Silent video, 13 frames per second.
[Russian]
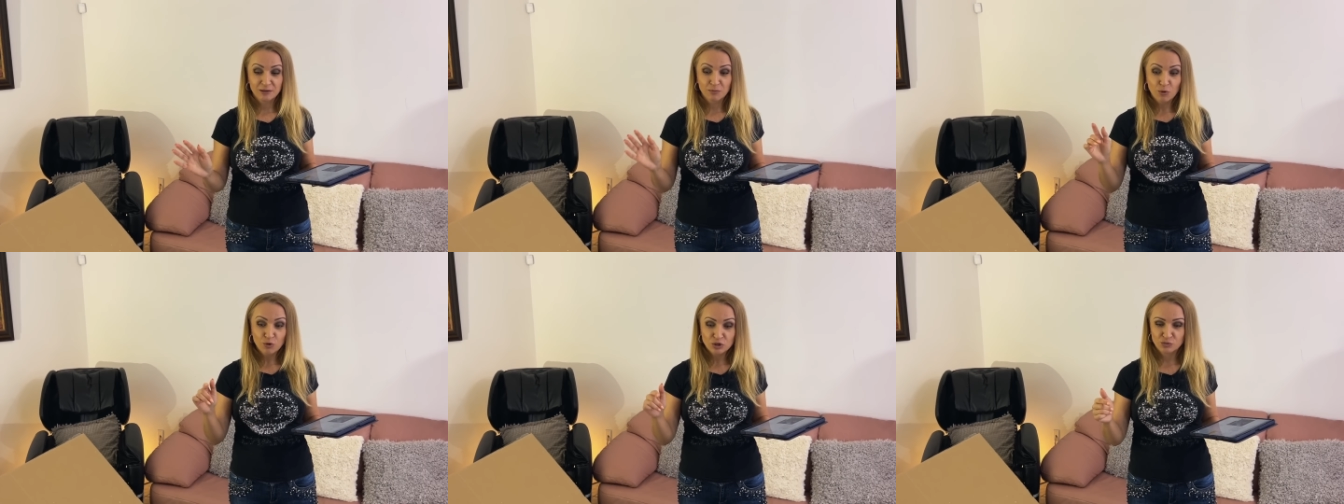
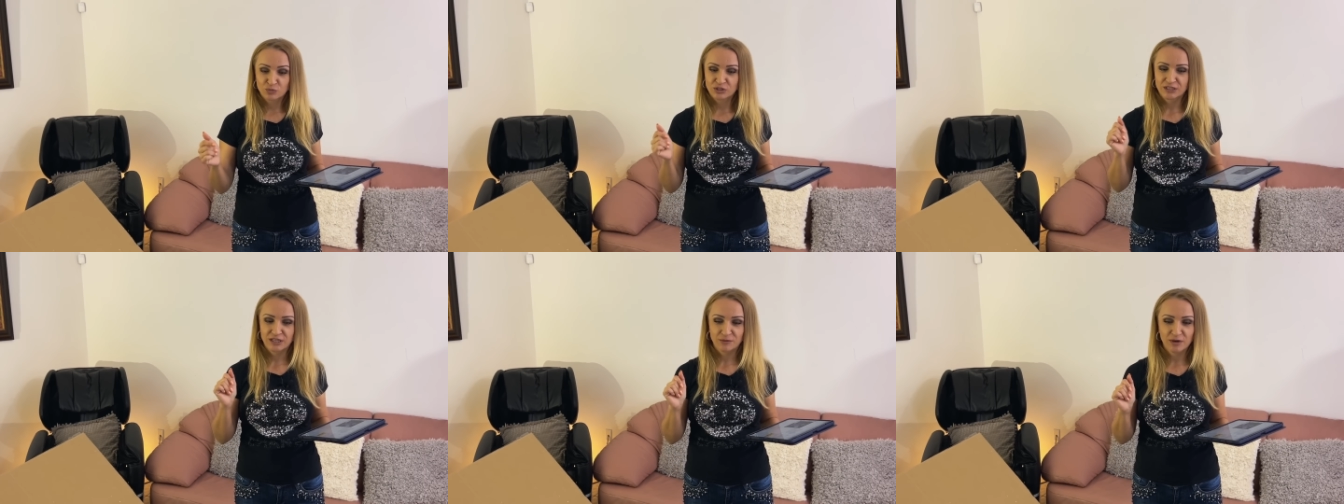Может быть,
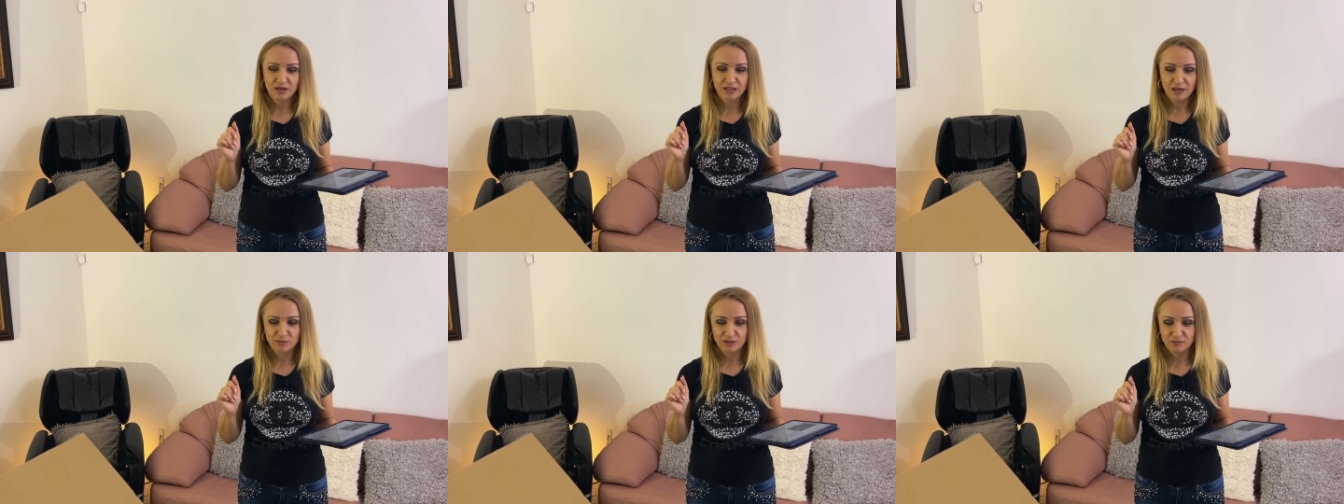она
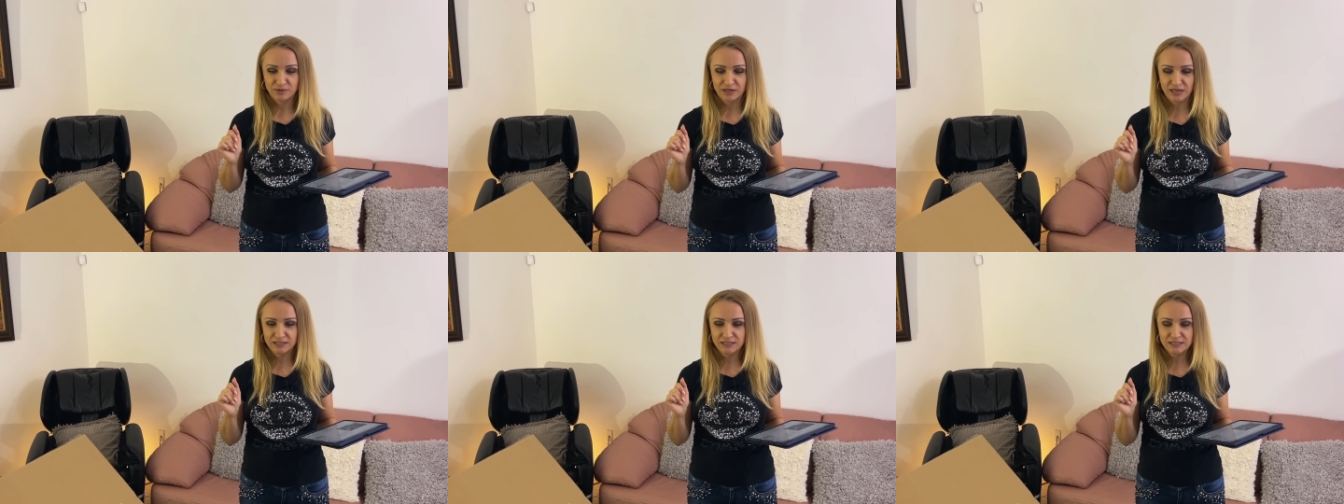могла бы нам
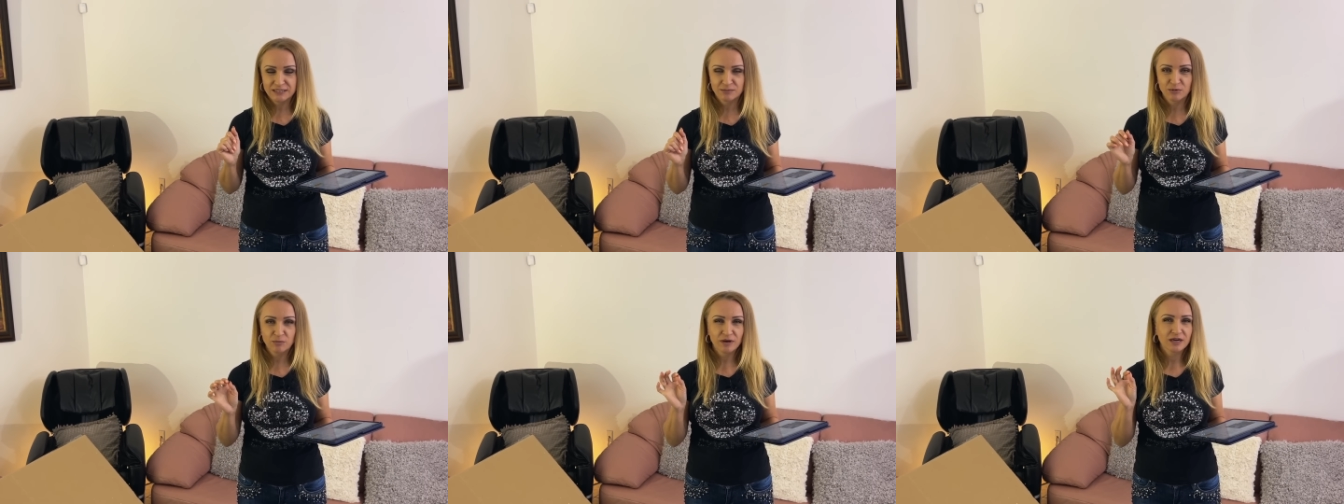пригодиться.
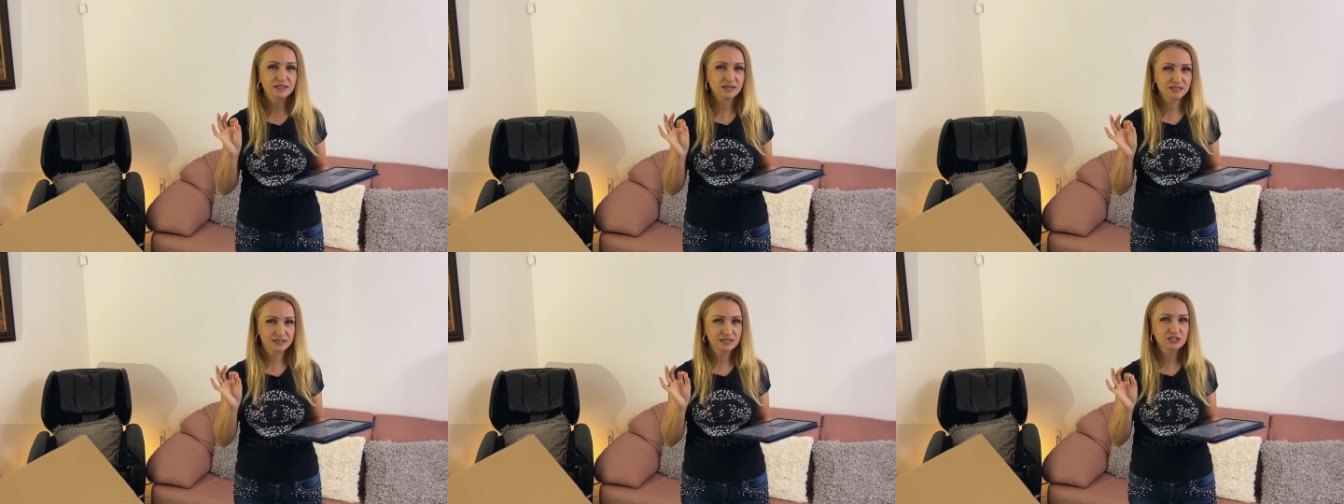Мы пока,
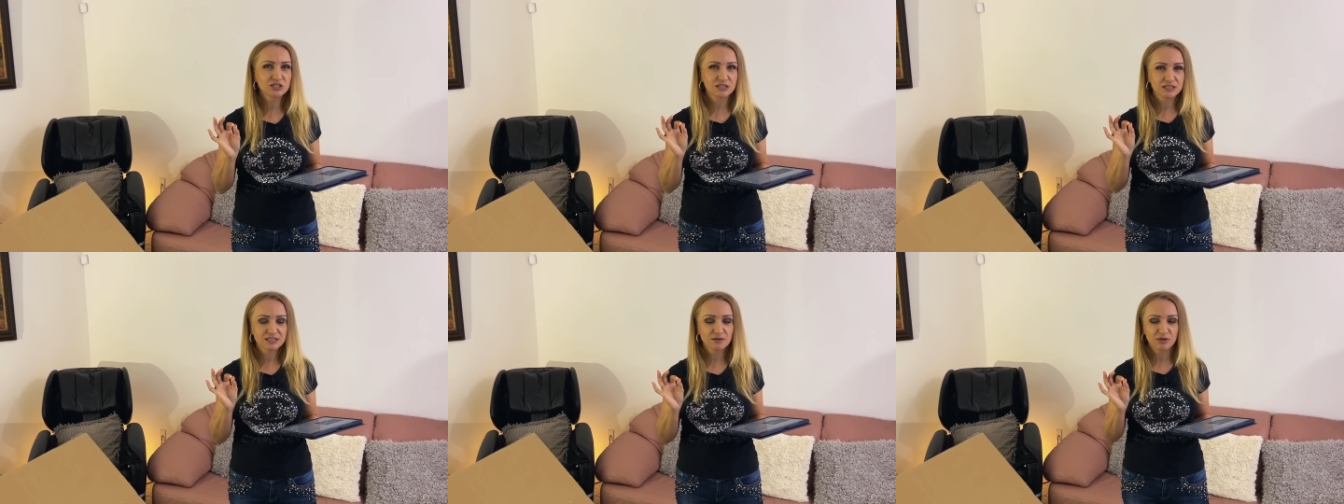так знаете,
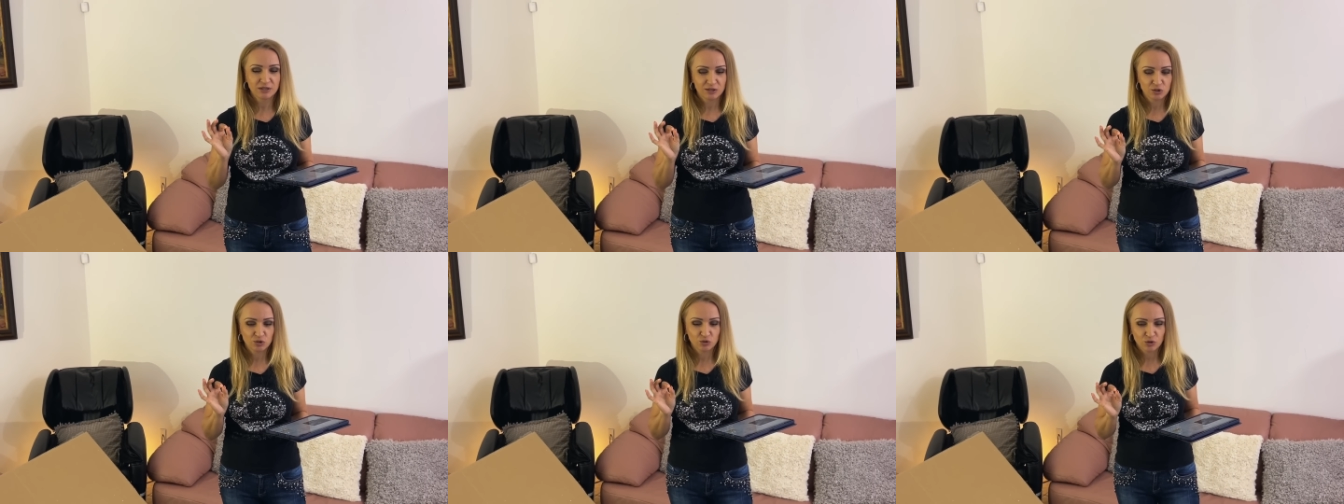на
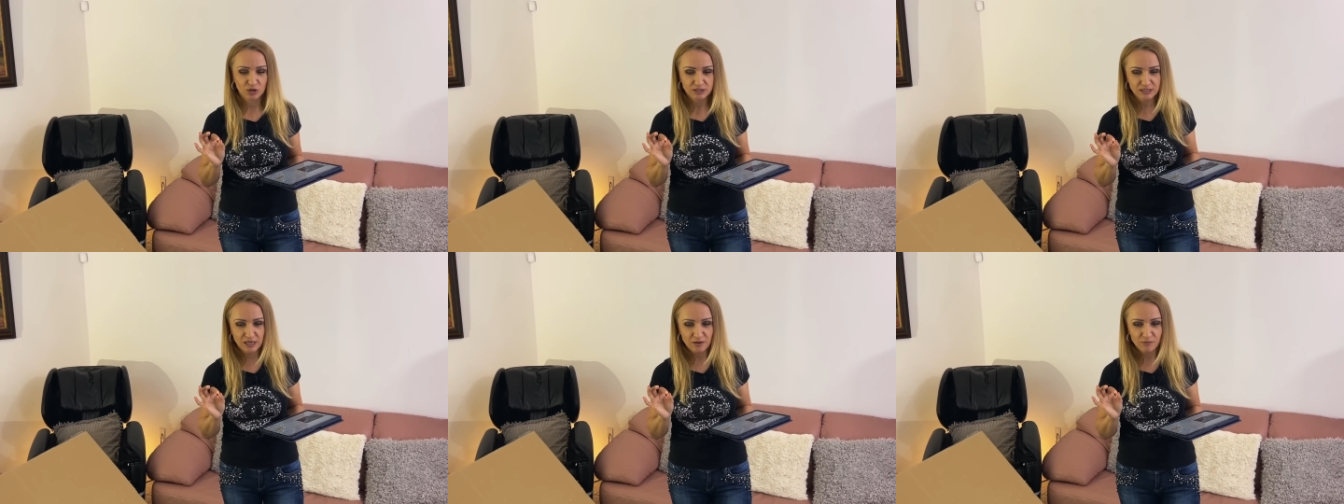заметочку ее
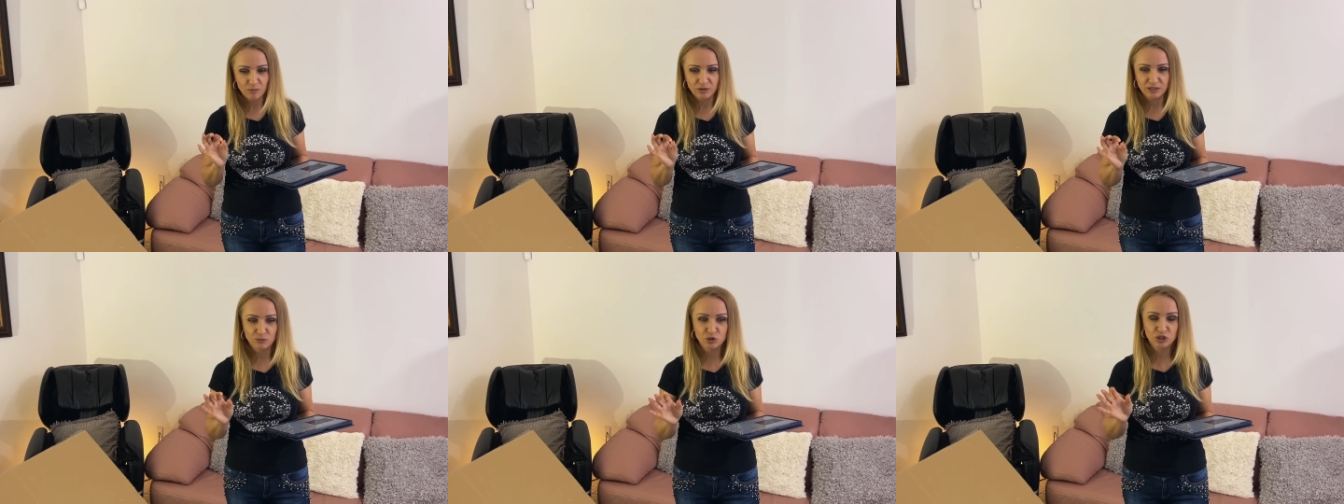оставим,
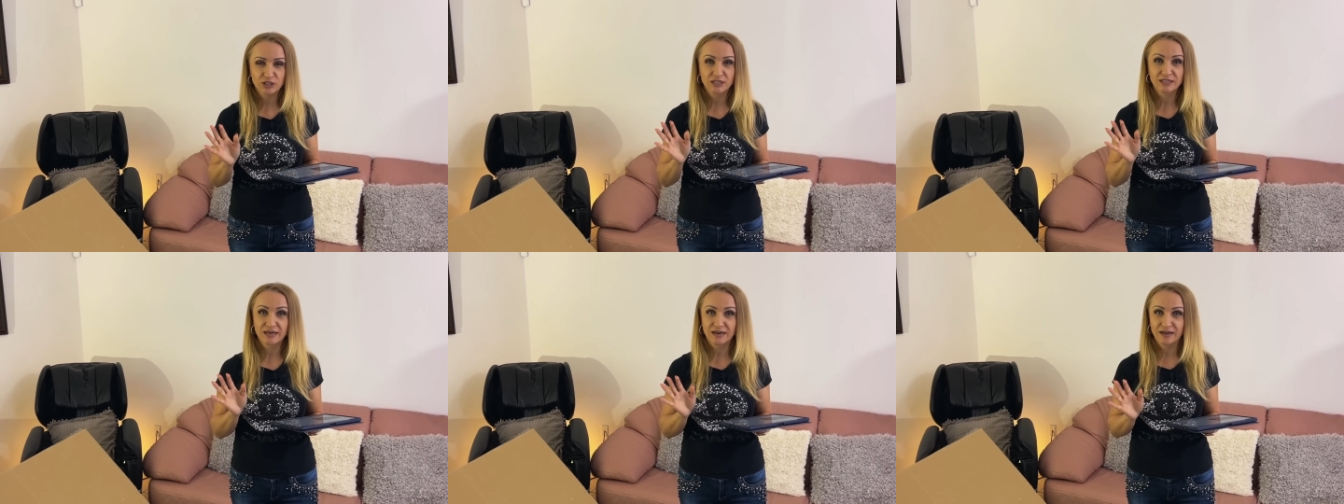потому что она
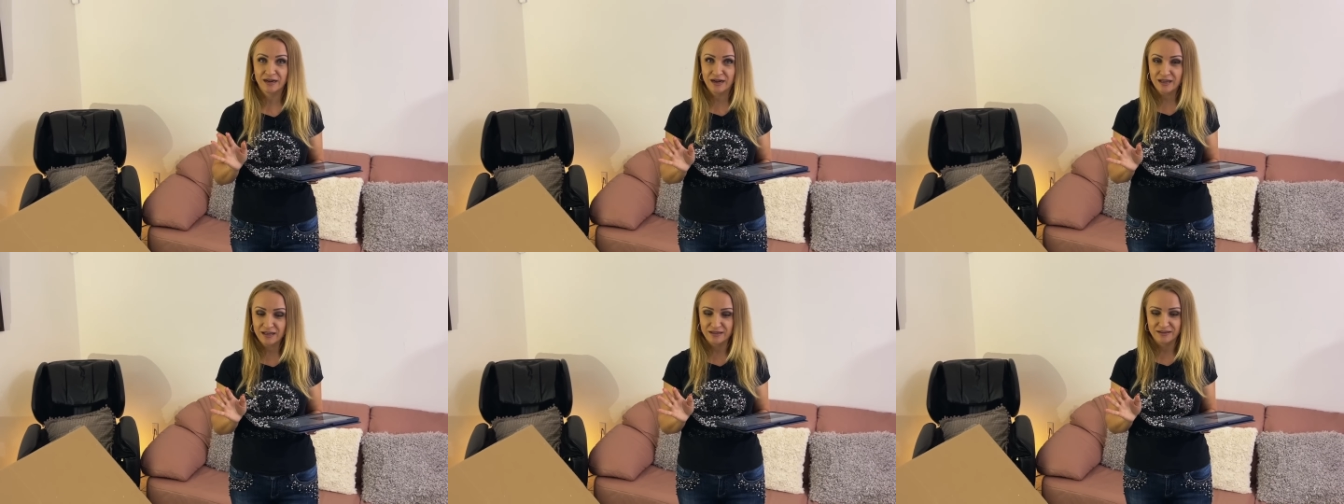
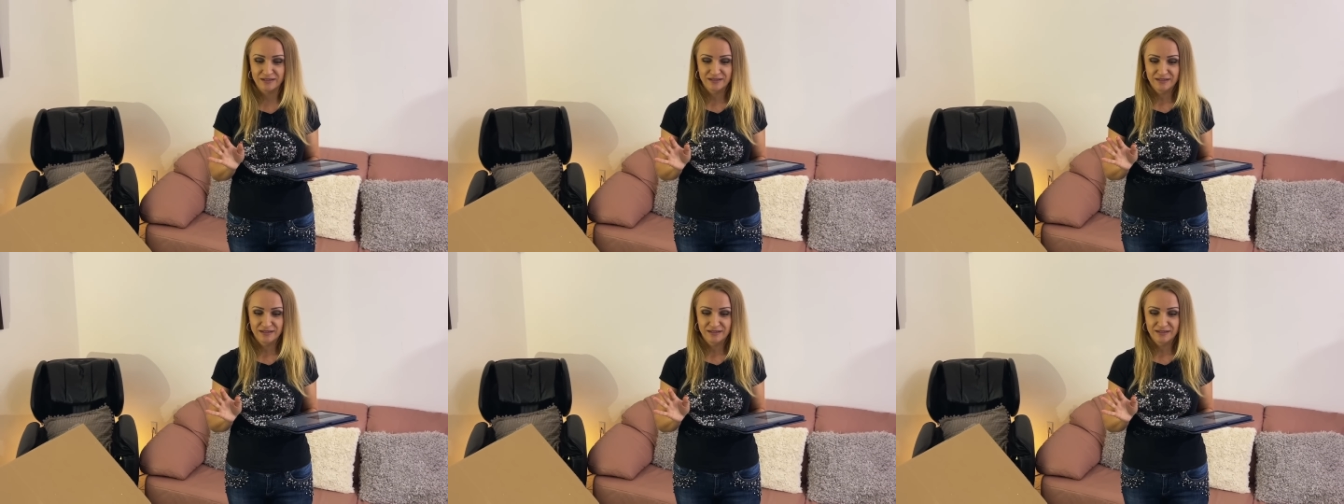дорогая.